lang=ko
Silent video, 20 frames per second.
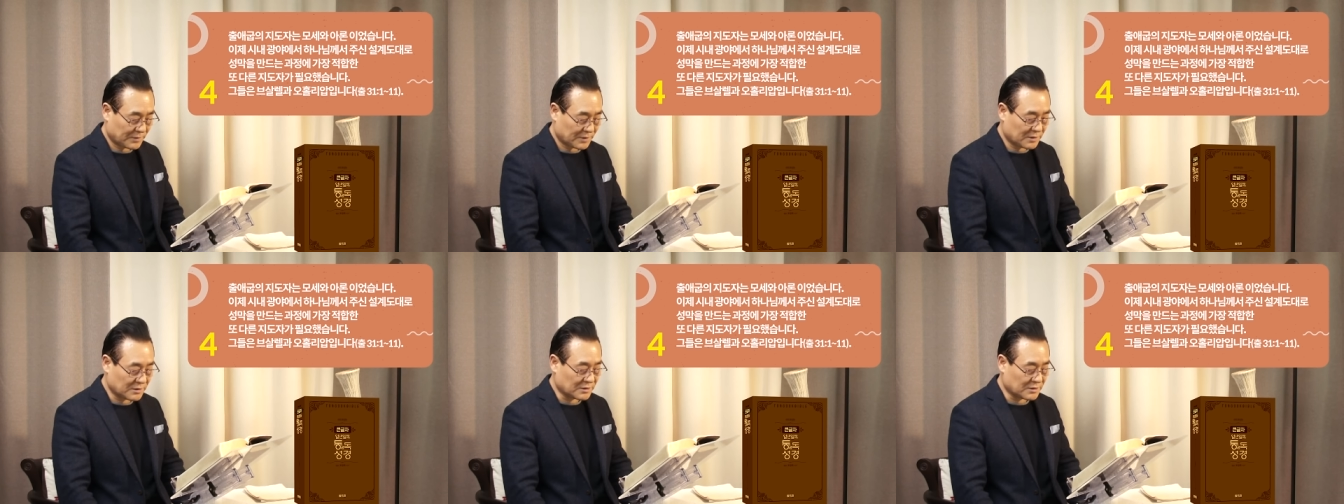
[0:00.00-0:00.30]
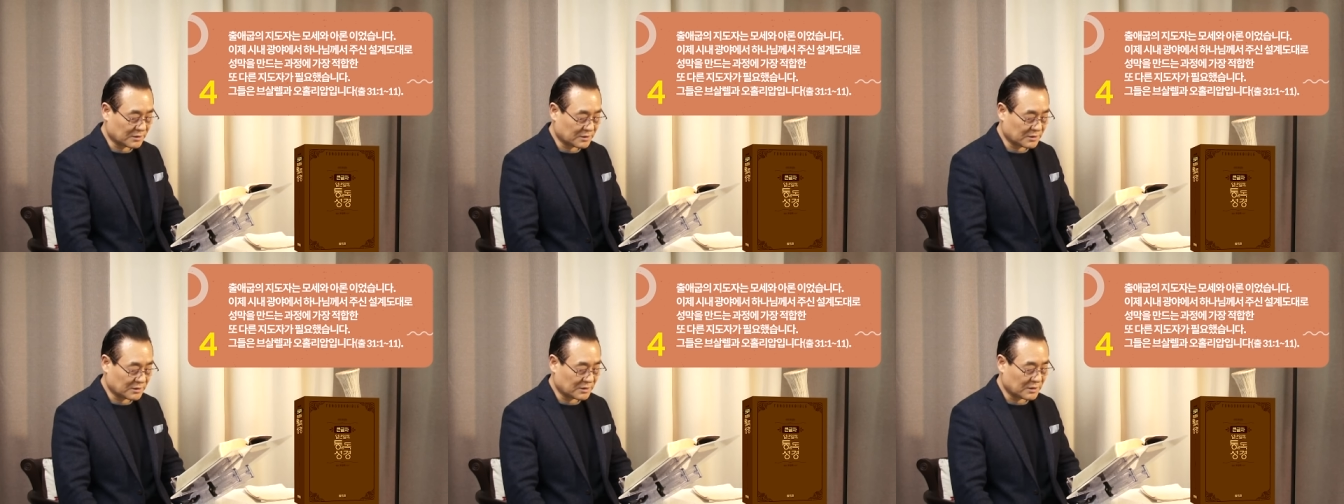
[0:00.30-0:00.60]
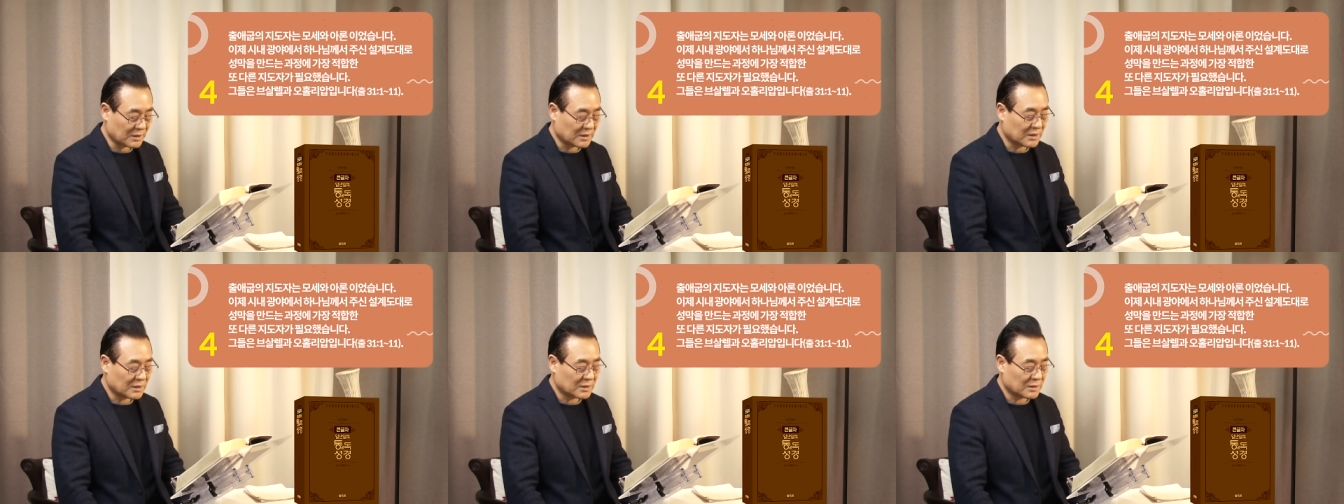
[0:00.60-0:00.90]

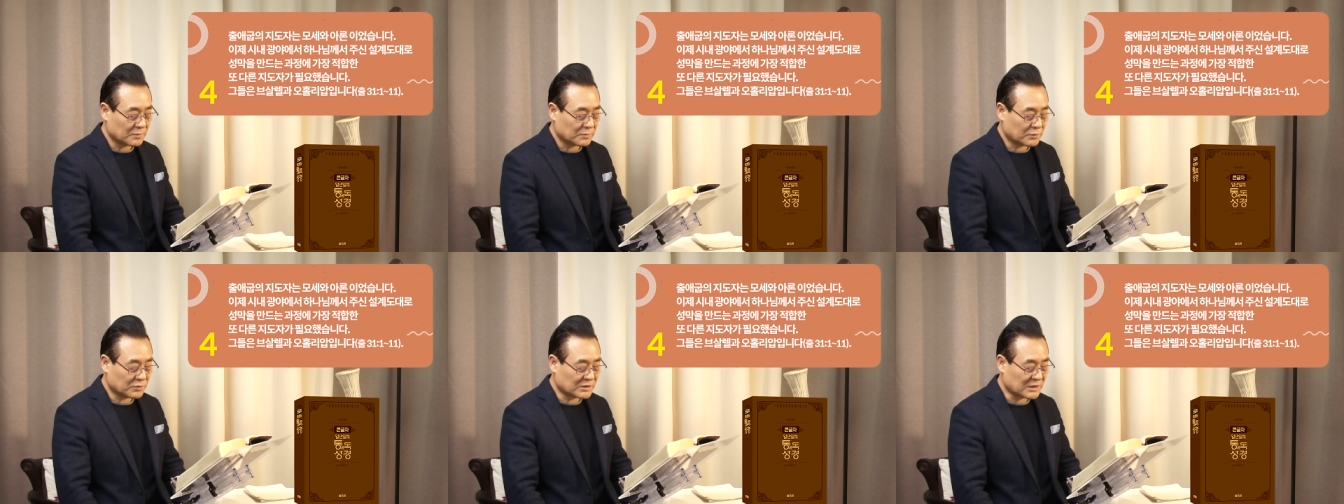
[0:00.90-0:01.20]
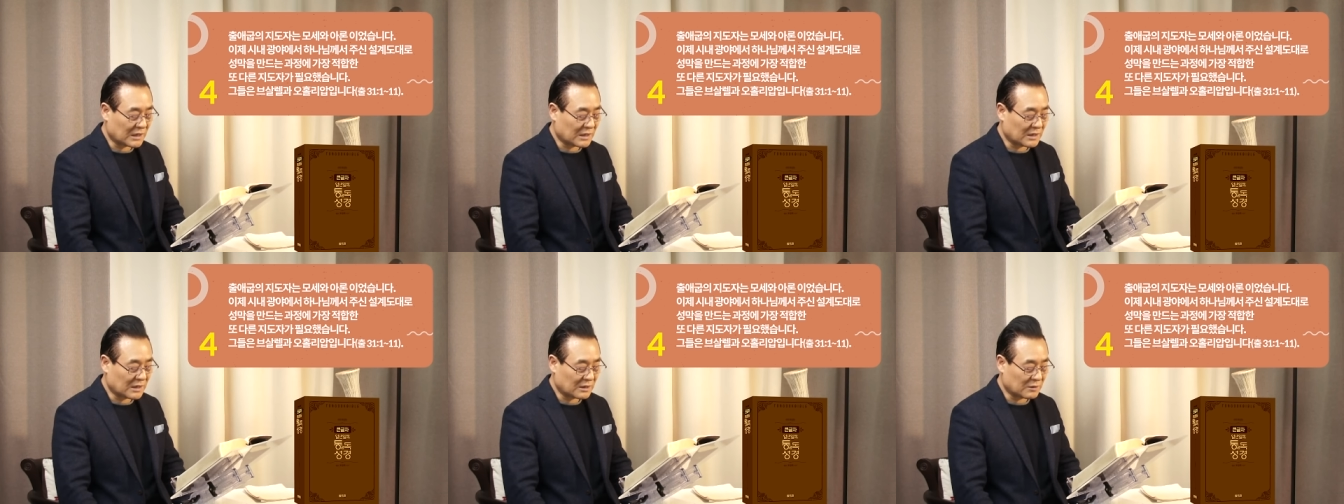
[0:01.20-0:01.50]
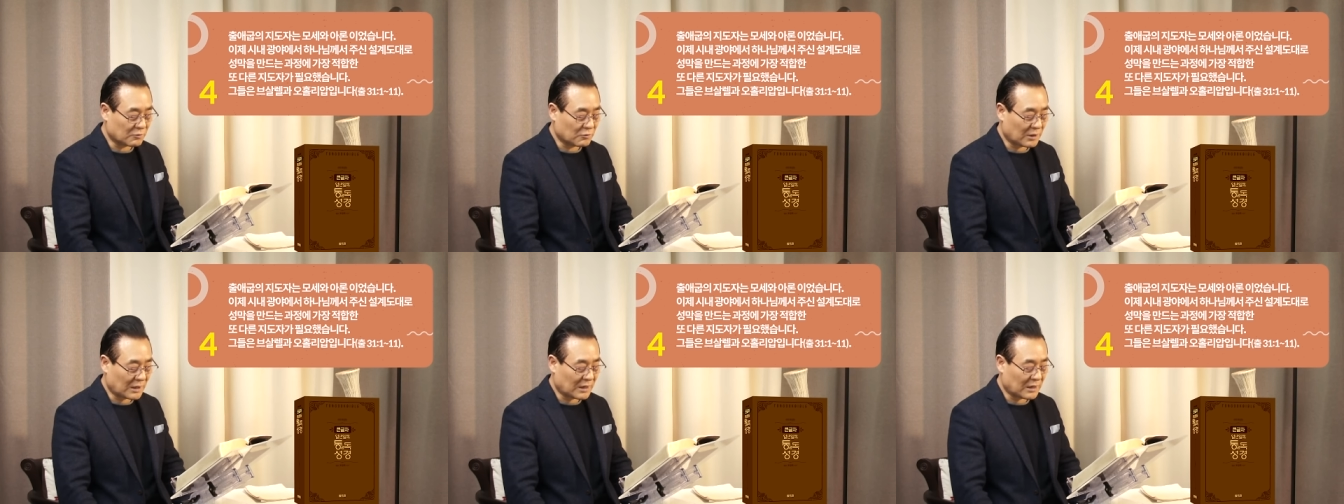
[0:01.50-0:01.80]
그들은
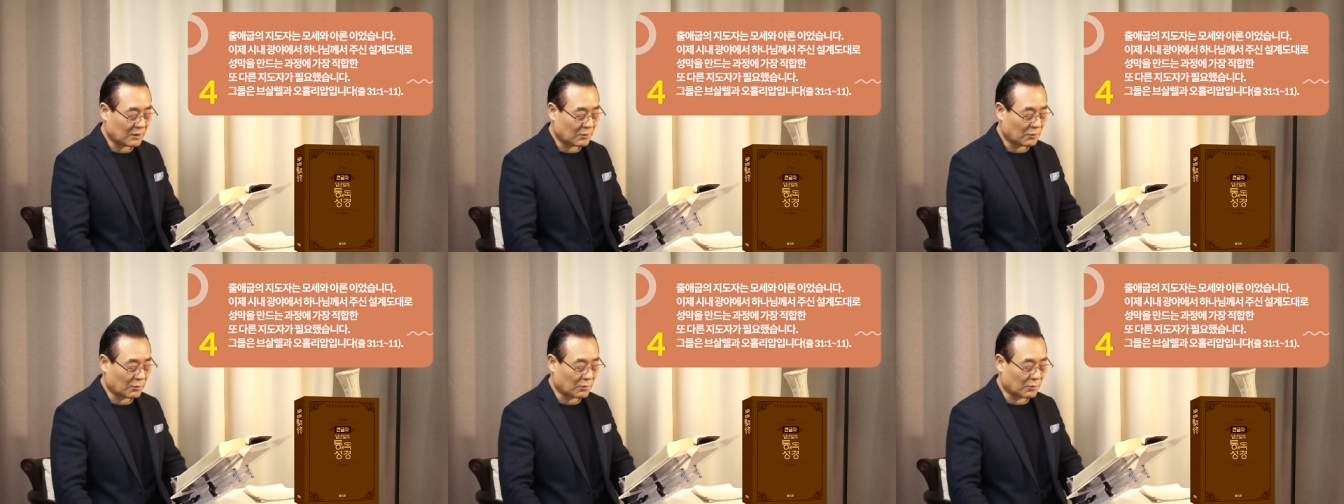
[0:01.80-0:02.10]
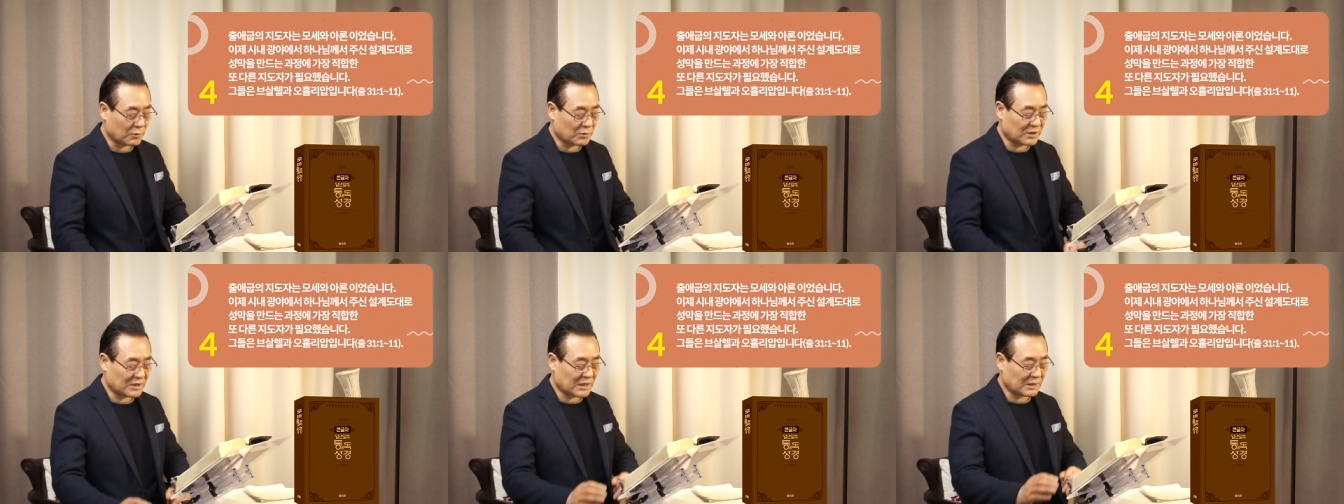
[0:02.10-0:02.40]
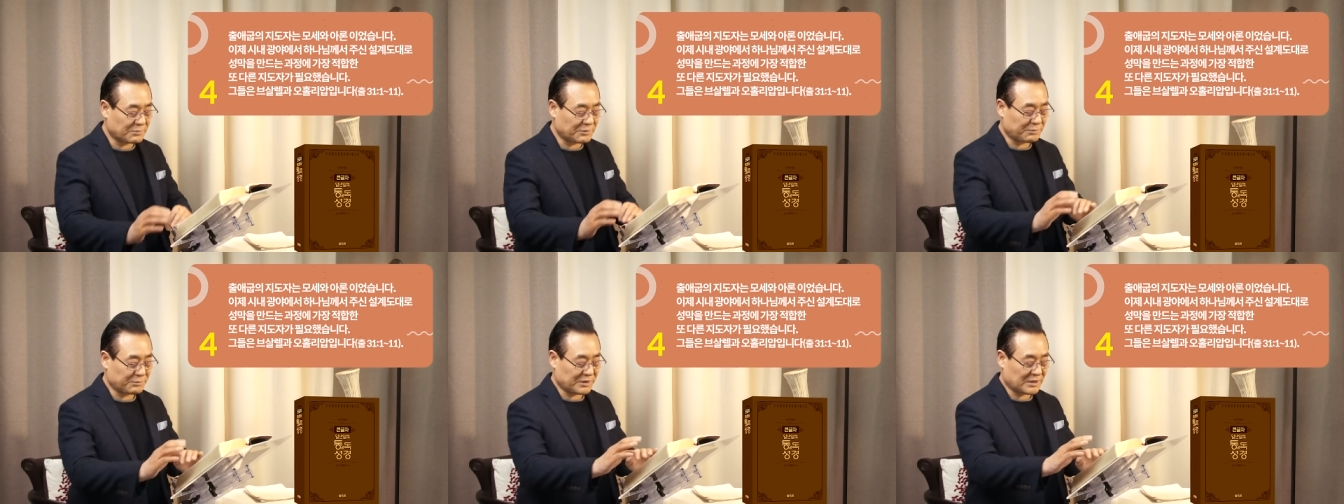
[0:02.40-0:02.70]
부살렐과
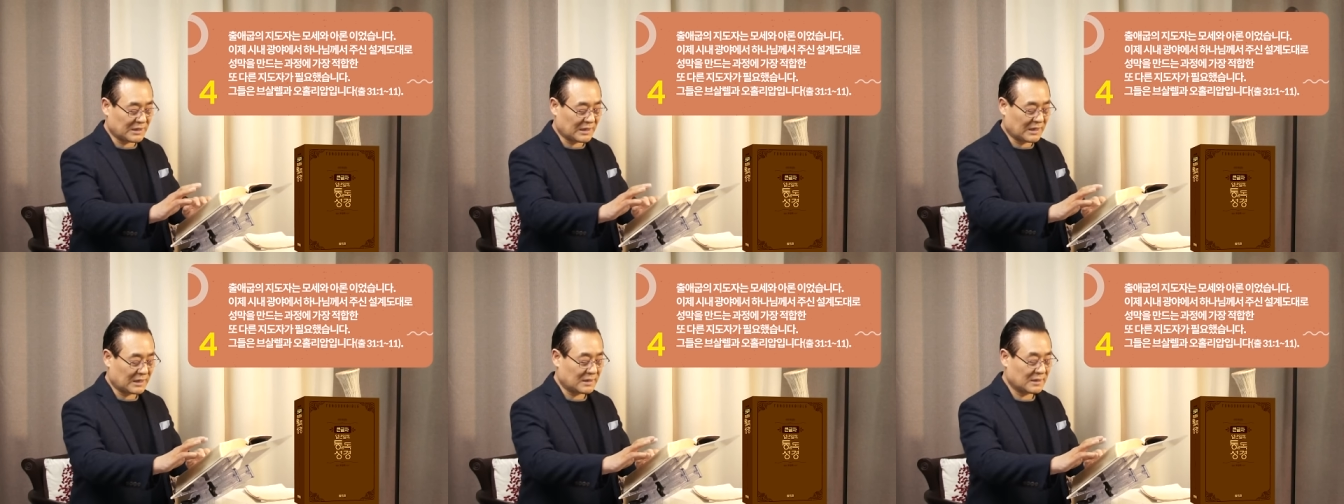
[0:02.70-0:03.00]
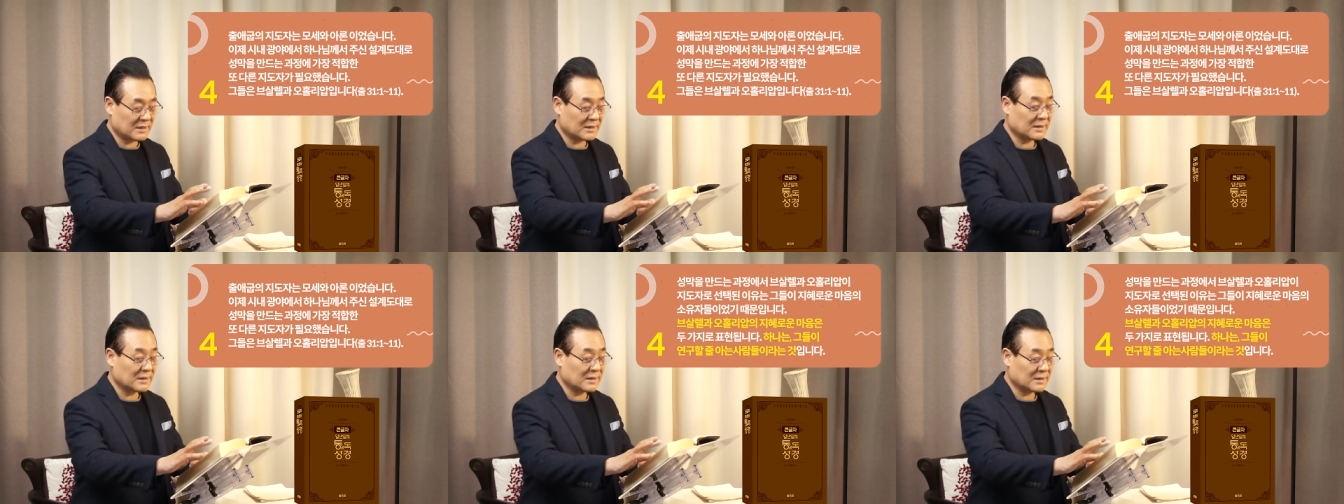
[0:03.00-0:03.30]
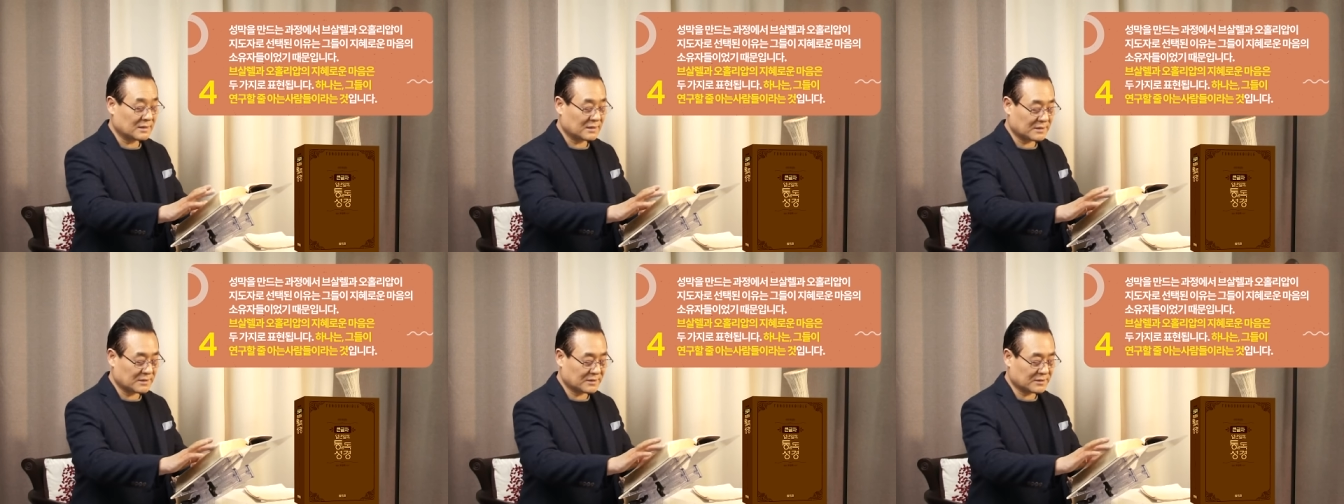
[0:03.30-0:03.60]
오홀리압입니다.
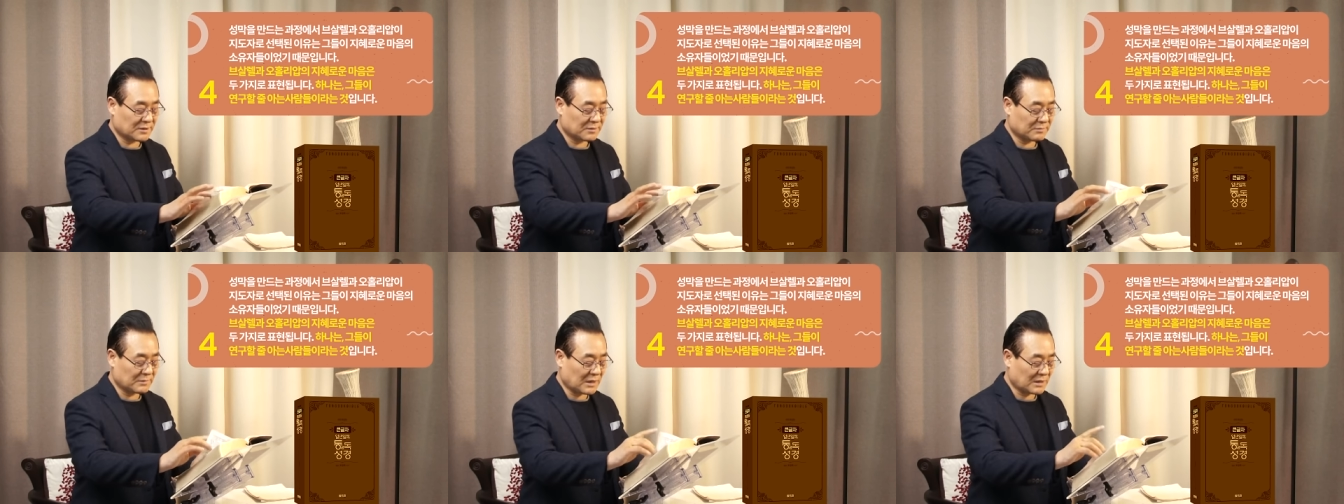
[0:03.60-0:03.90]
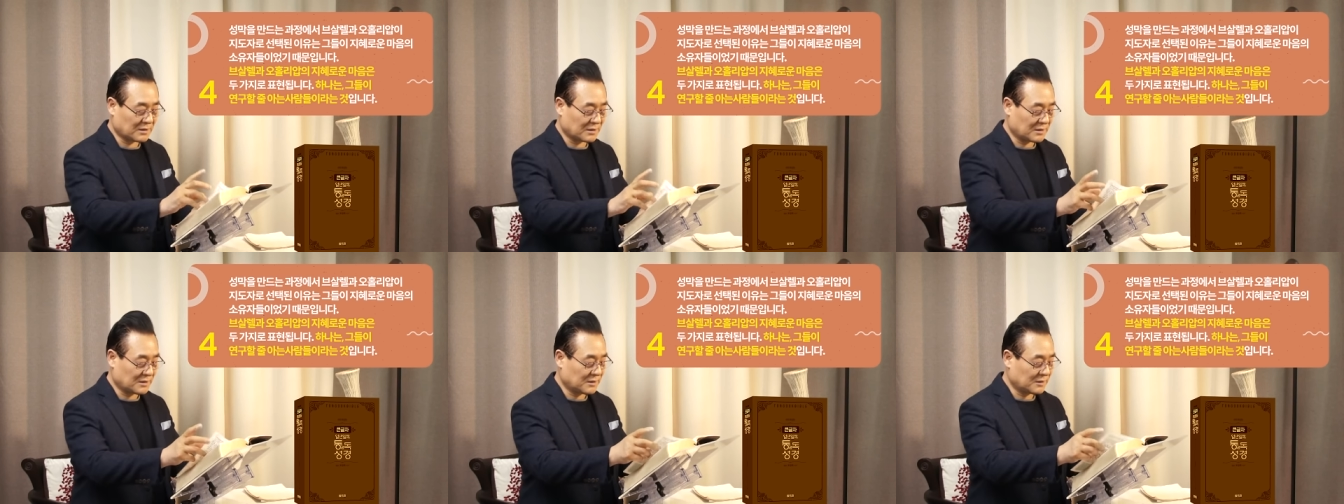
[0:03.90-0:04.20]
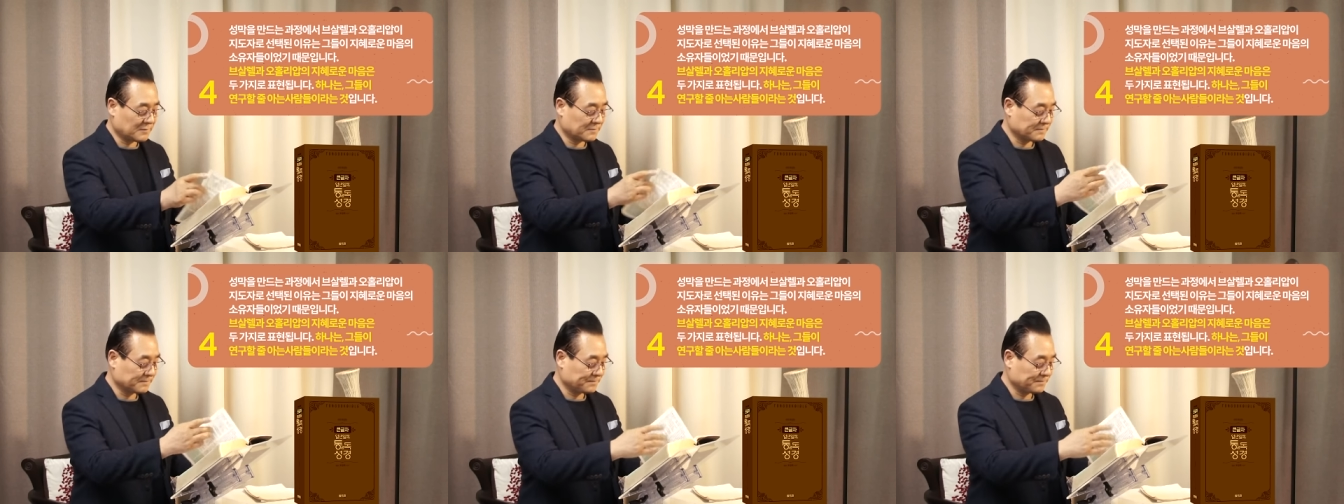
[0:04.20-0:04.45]
성막을